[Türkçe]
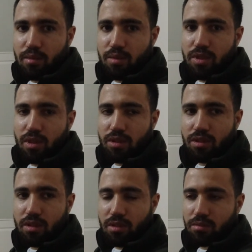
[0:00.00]
e, bir
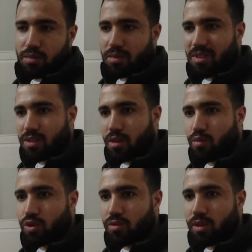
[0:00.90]
saat e, insan
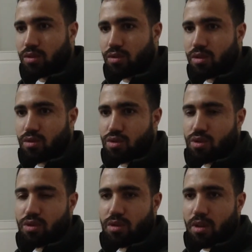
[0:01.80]
motivasyonu da
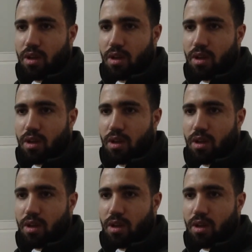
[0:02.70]
düşüyor.